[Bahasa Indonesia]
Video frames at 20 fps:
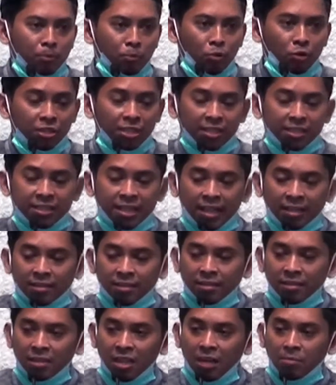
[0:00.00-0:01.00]
Mukjizat
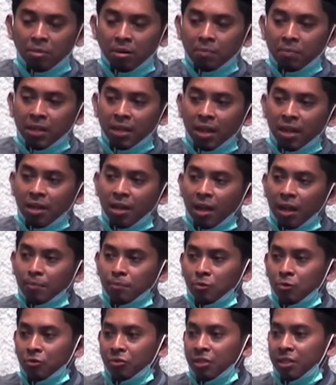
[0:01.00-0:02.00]
yang berbeda
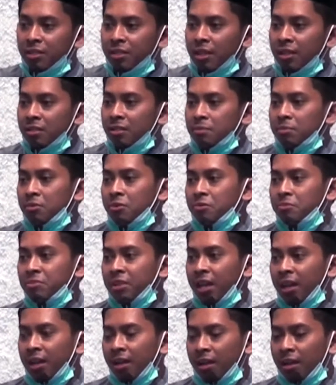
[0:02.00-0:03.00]
dengan mukjizat
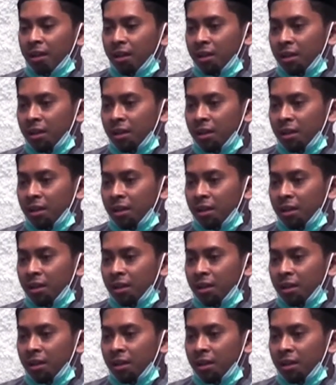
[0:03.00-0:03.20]
sebelumnya.